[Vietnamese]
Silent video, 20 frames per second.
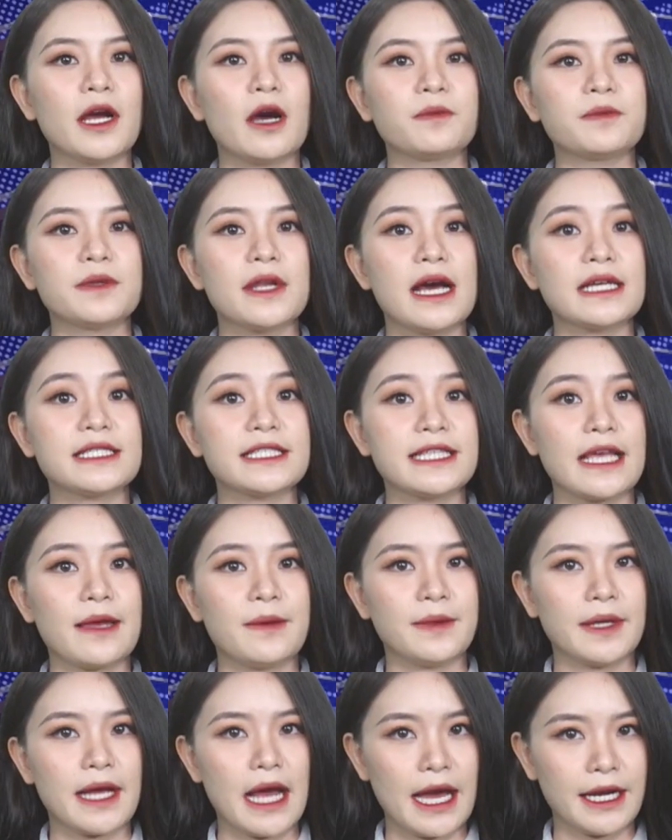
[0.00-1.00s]
Góc đã
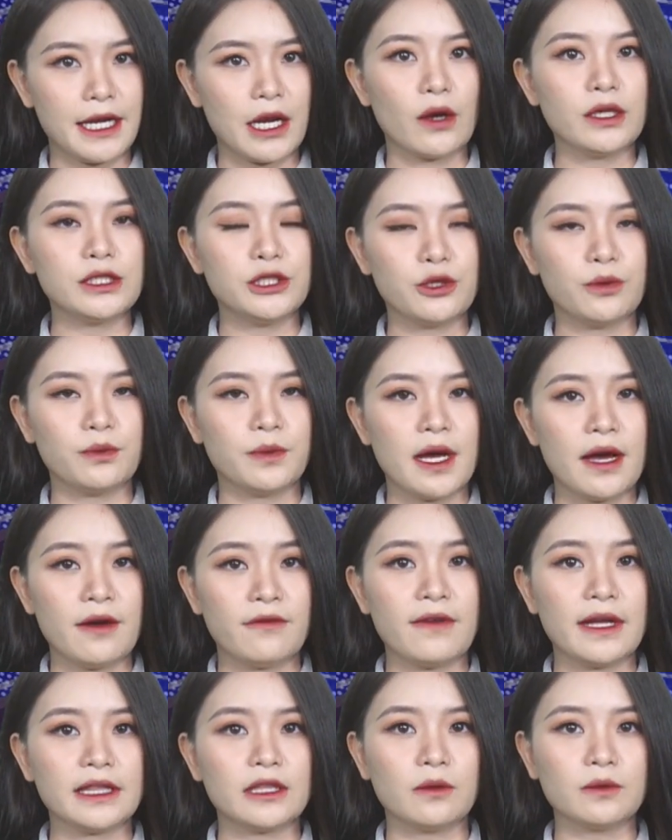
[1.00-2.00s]
xem Nga nói chung
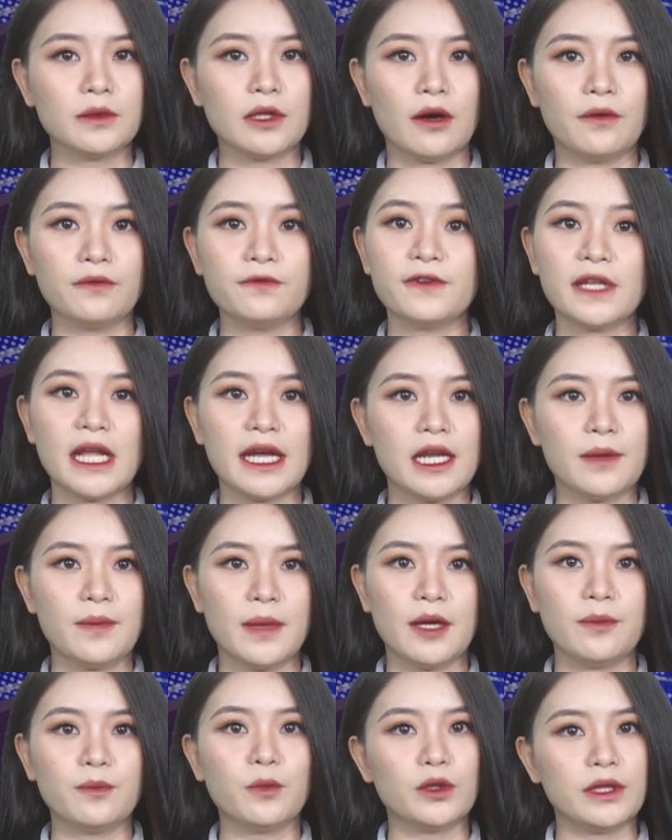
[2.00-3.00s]
và Tổng thống
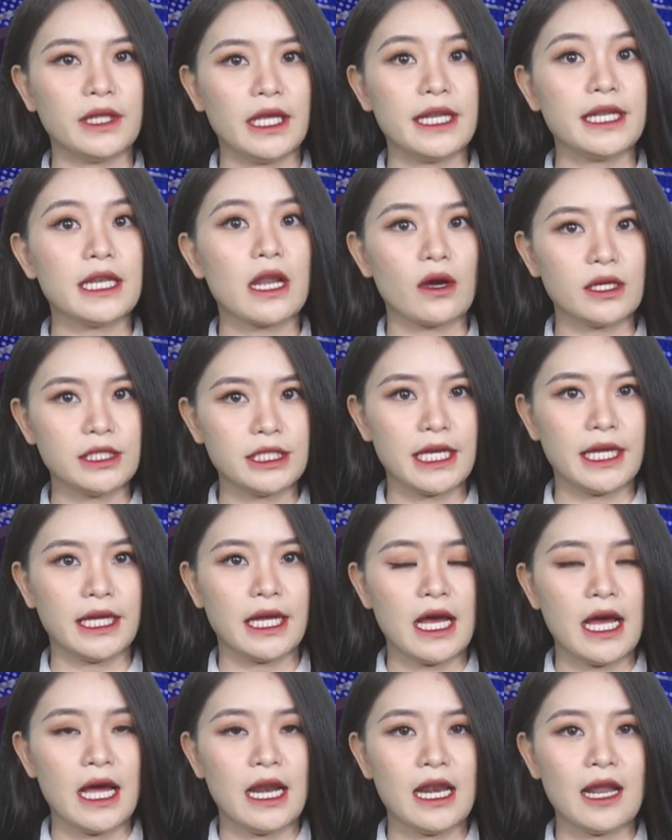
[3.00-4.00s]
Vladimir Putin nói riêng
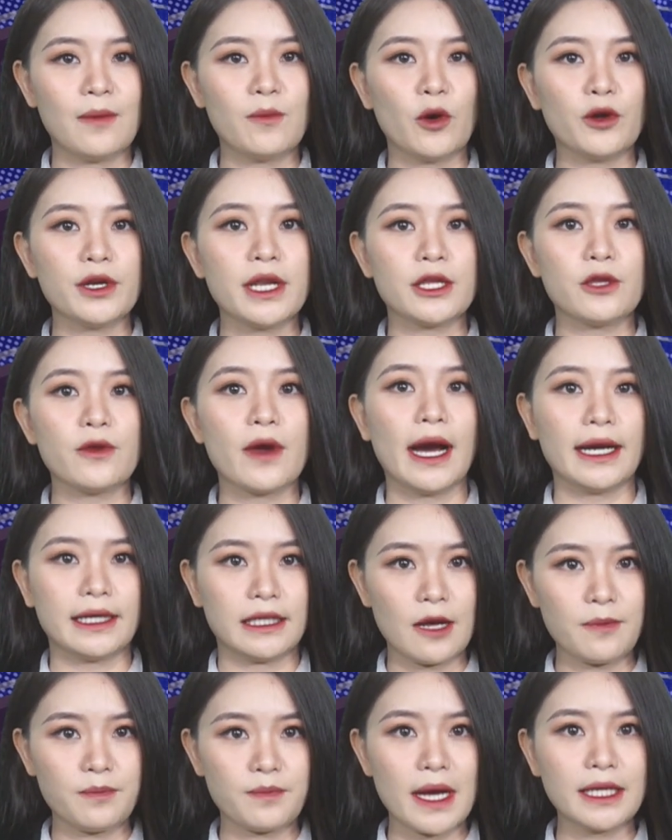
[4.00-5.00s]
là mối đe dọa
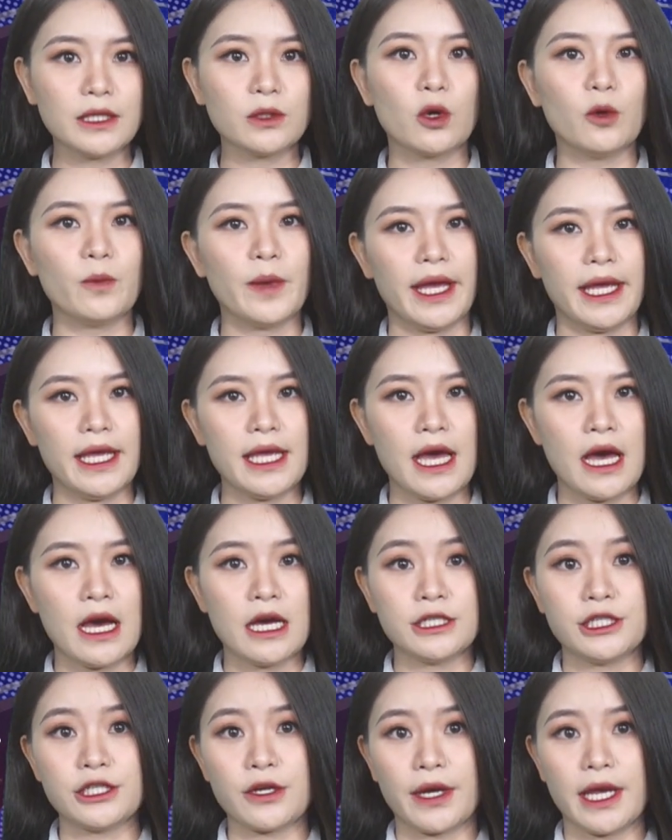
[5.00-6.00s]
cấp bách của Mỹ
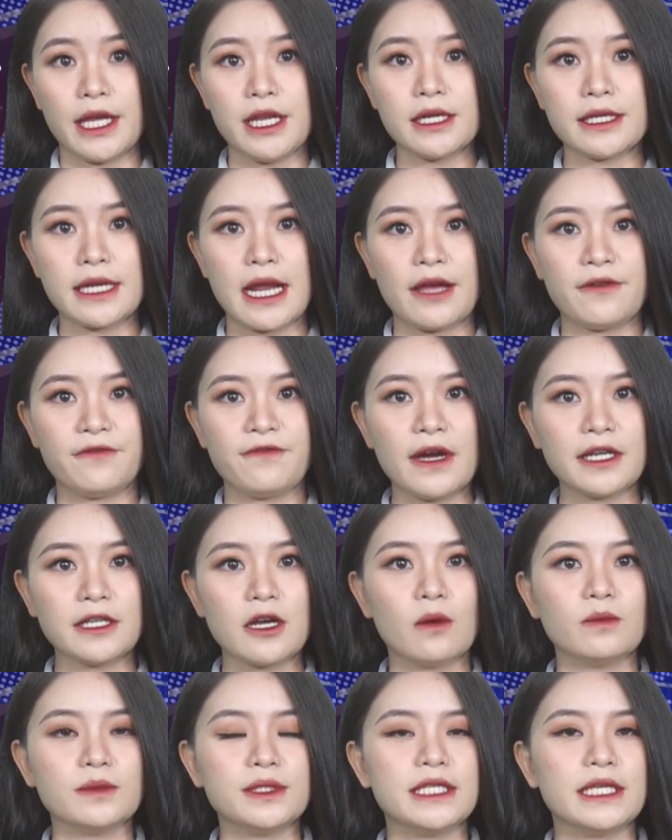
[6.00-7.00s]
sau khi nước này phát
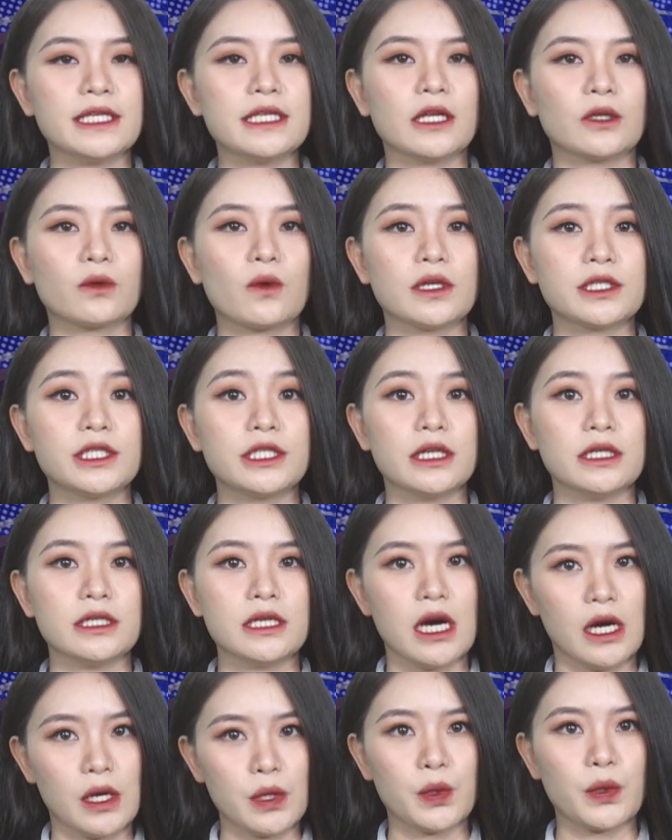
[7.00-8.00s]
động chiến dịch quân sự
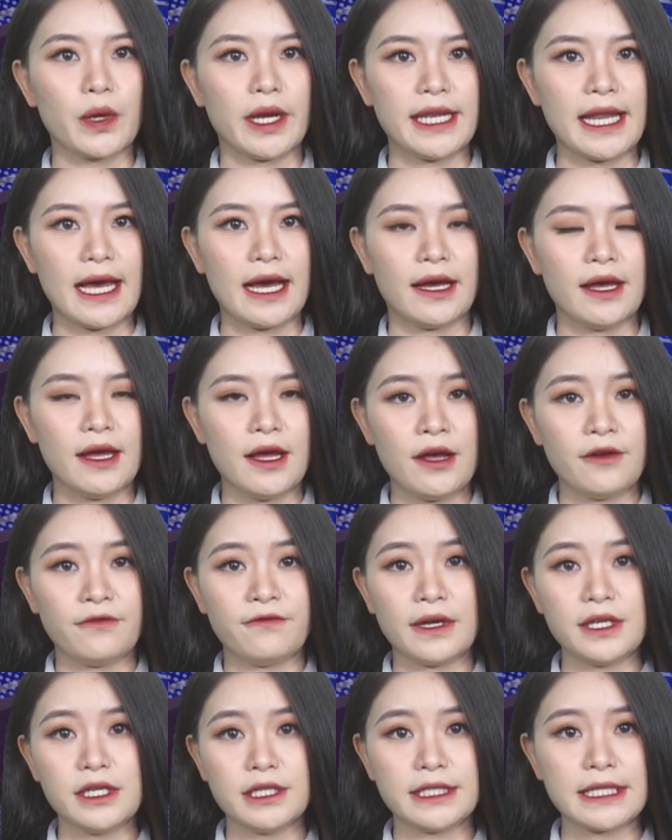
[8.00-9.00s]
ở Ukraine
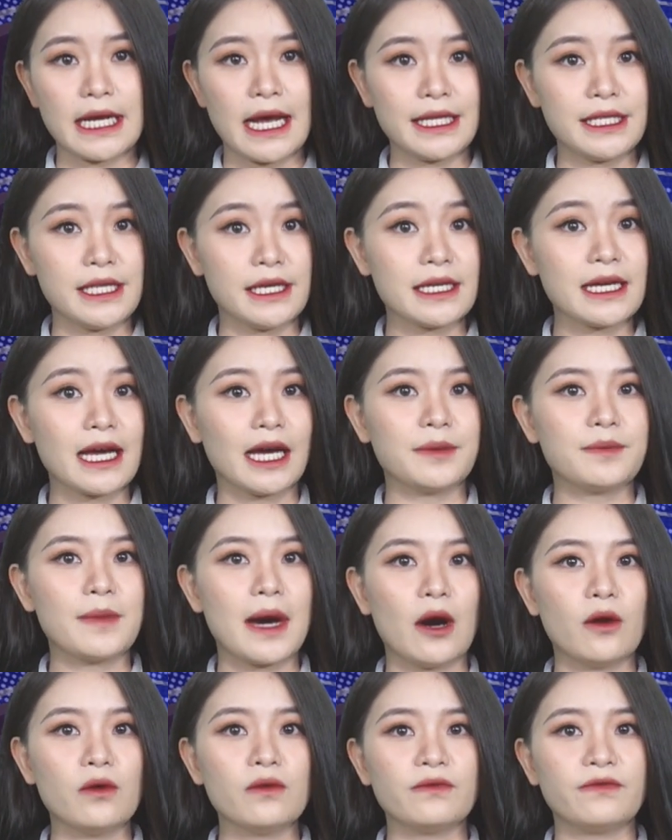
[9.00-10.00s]
và đưa ra những cảnh
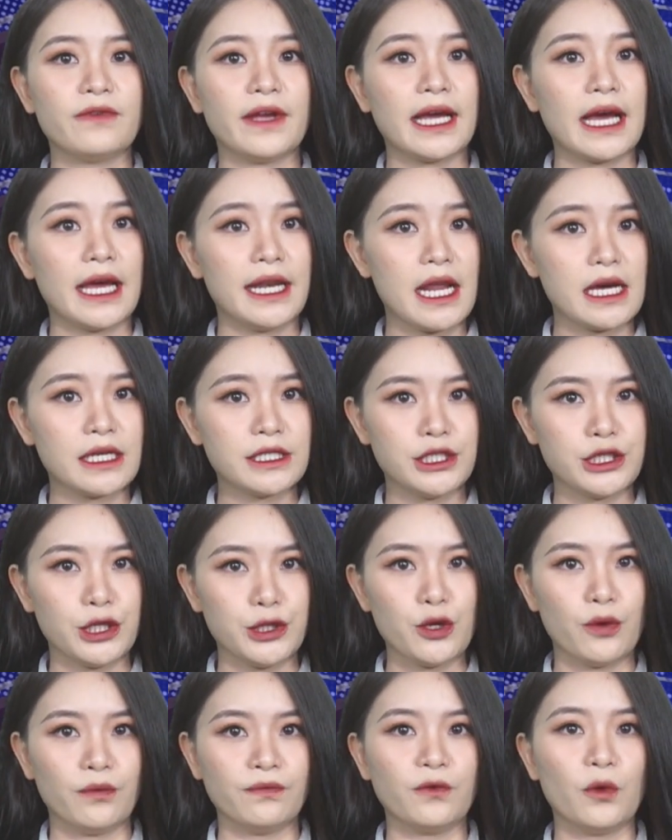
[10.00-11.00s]
báo về khả năng sử
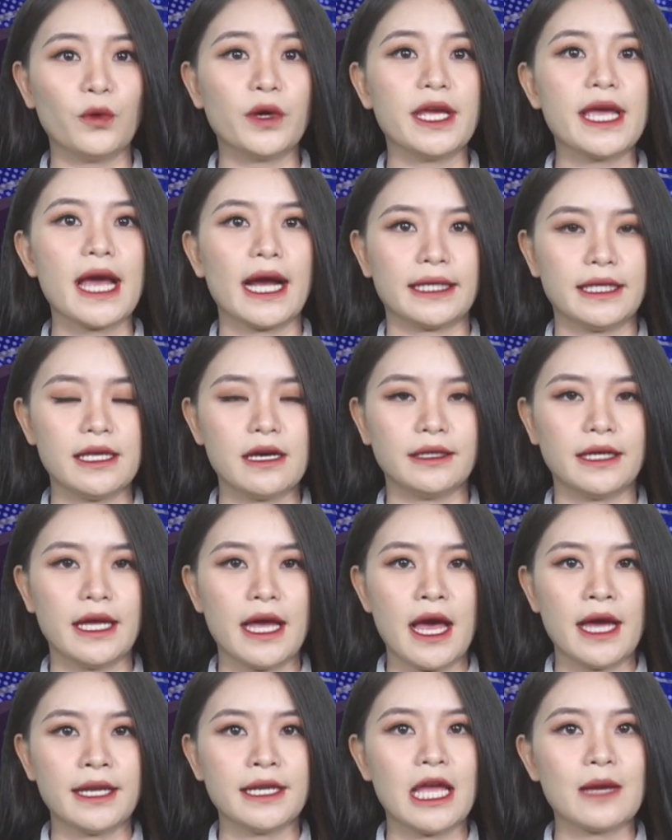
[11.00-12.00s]
dụng vũ khí hạt nhân
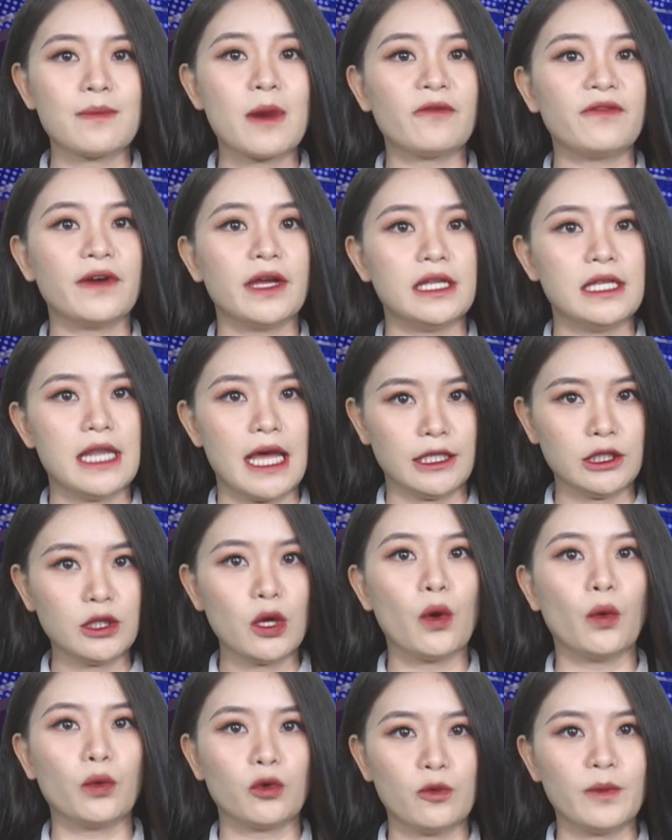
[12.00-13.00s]
để bảo vệ lãnh
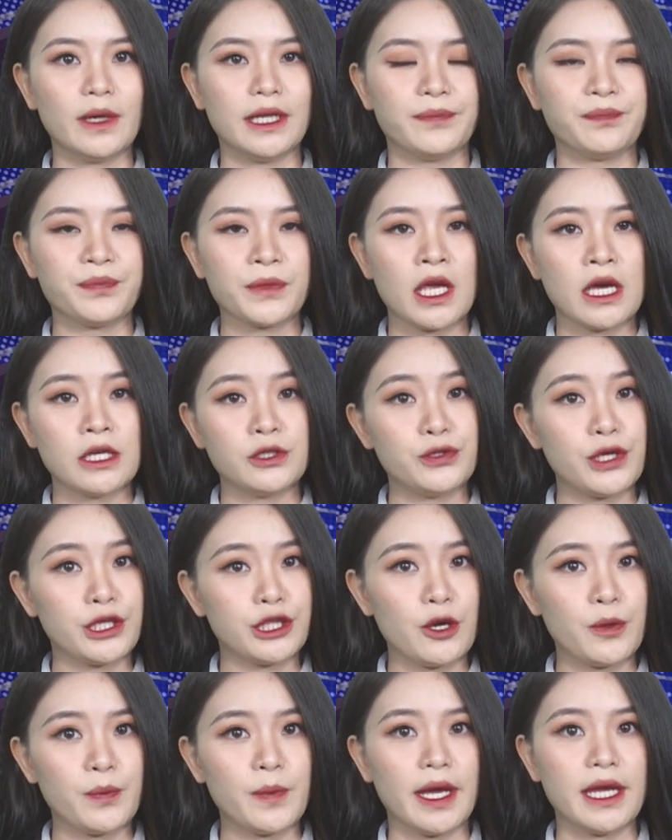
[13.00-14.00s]
thổ của mình. Truyền
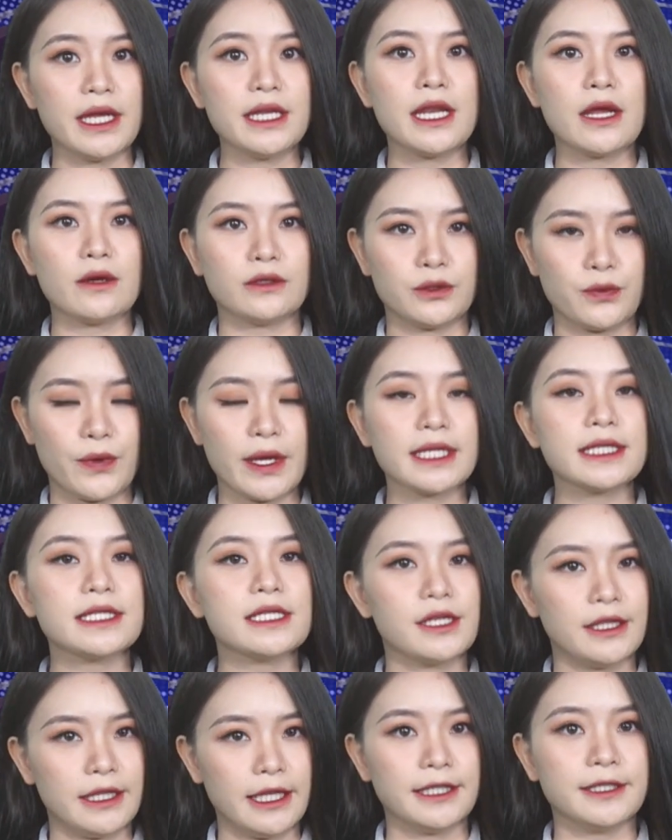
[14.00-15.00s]
thông Mỹ Newsweek
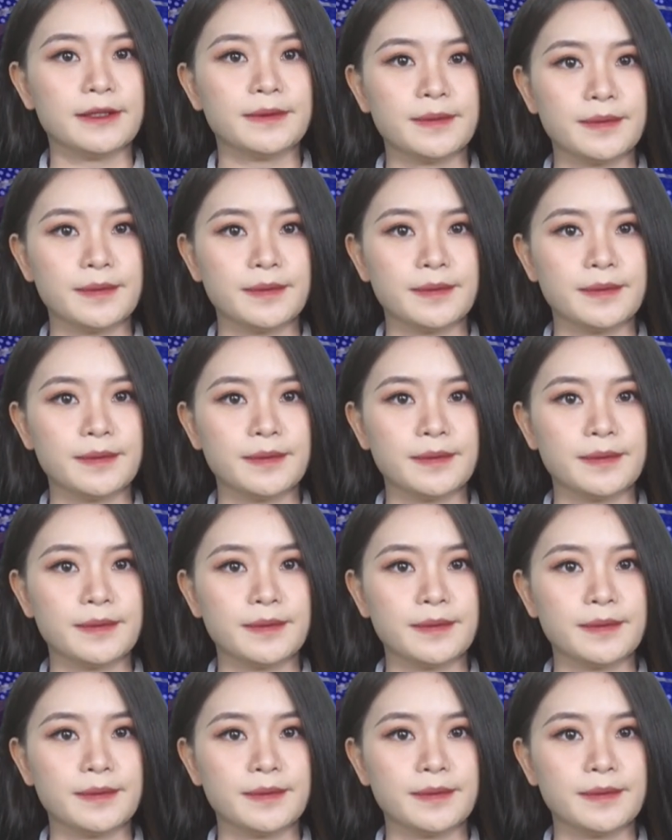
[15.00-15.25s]
đưa tin.